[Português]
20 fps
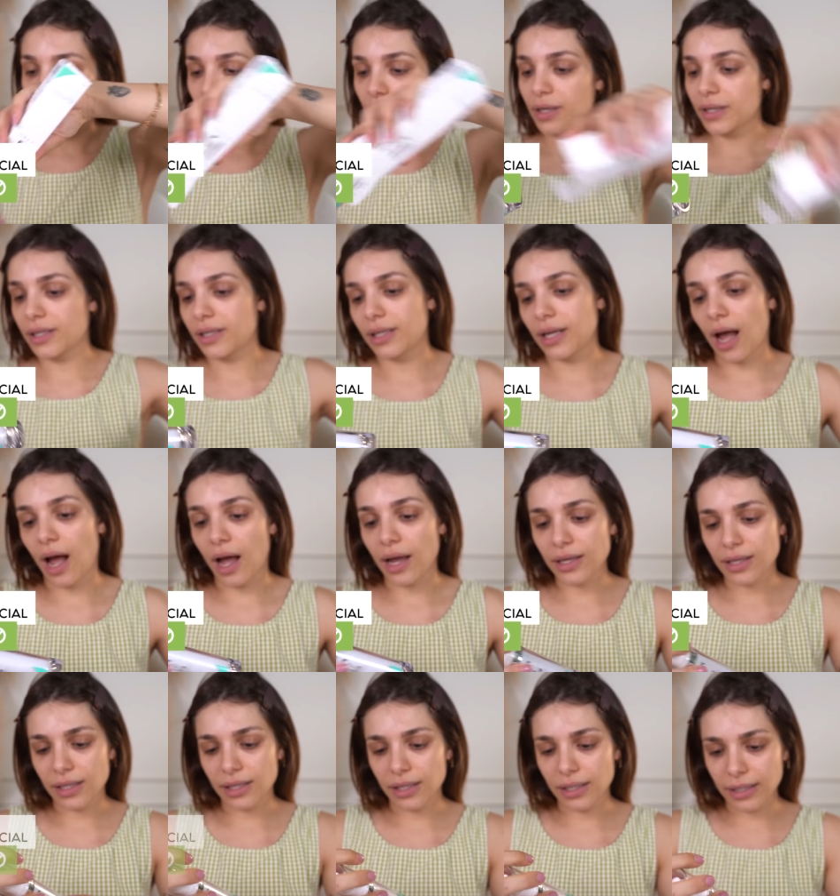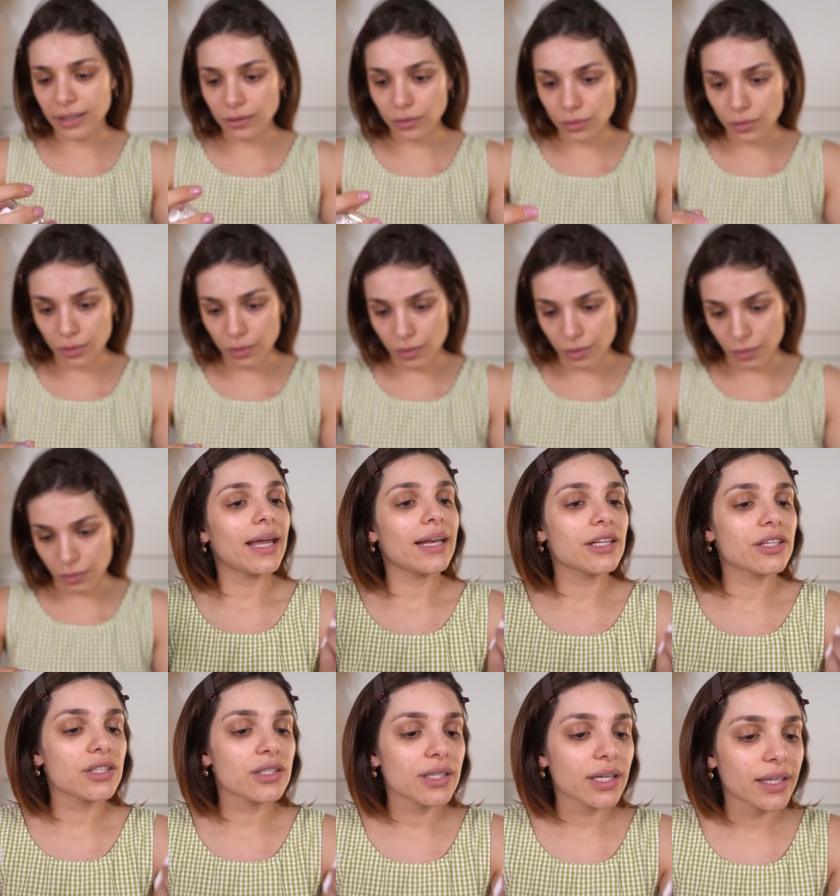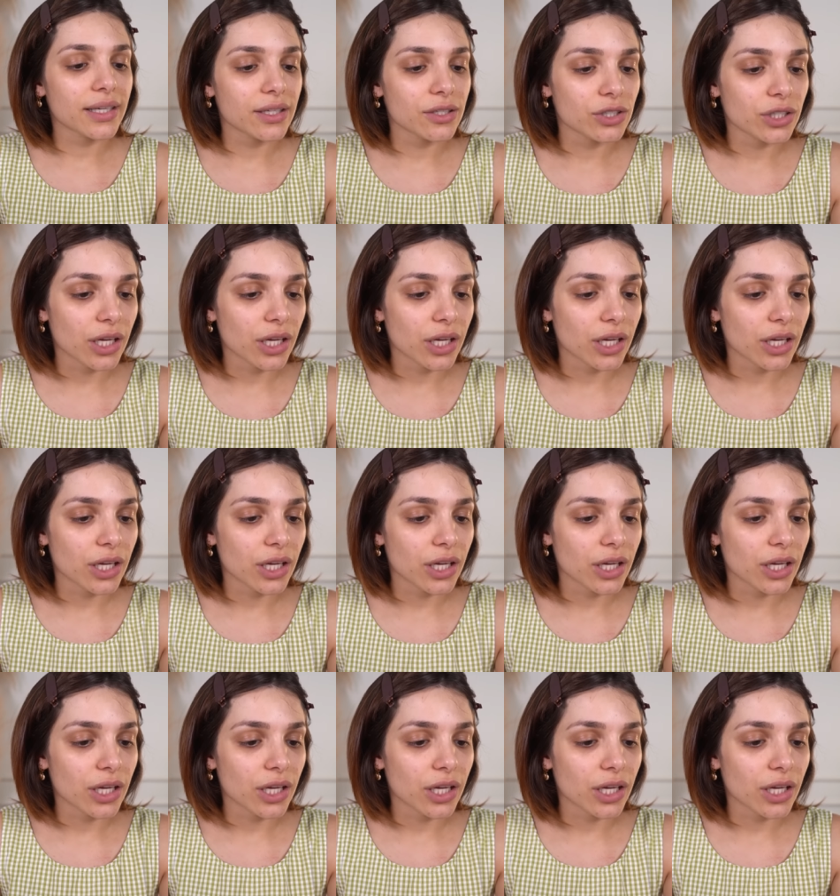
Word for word: Olha aqui. Ai, que lindo! Ele diz aqui,